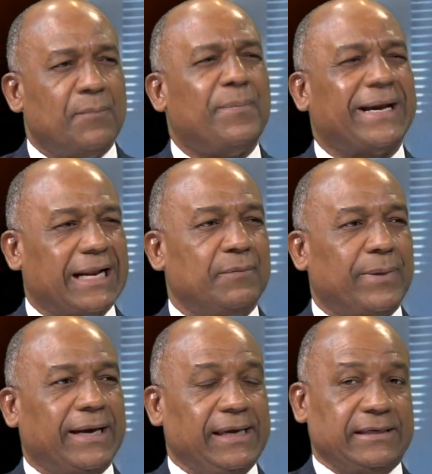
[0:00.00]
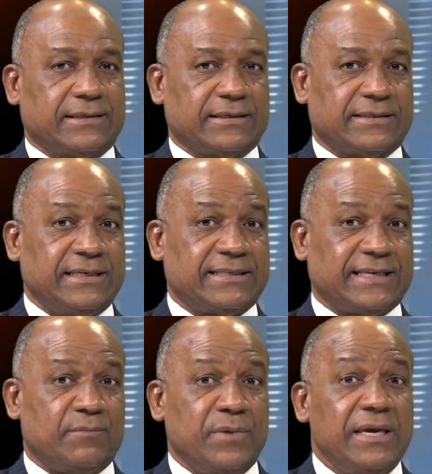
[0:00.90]
para el país, si
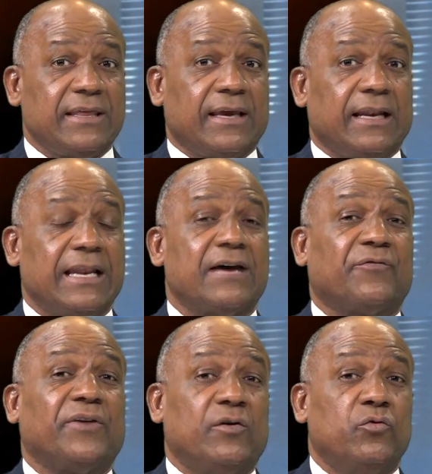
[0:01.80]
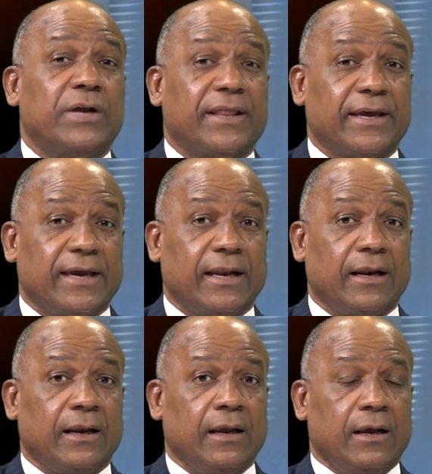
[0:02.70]
se mide la figura de él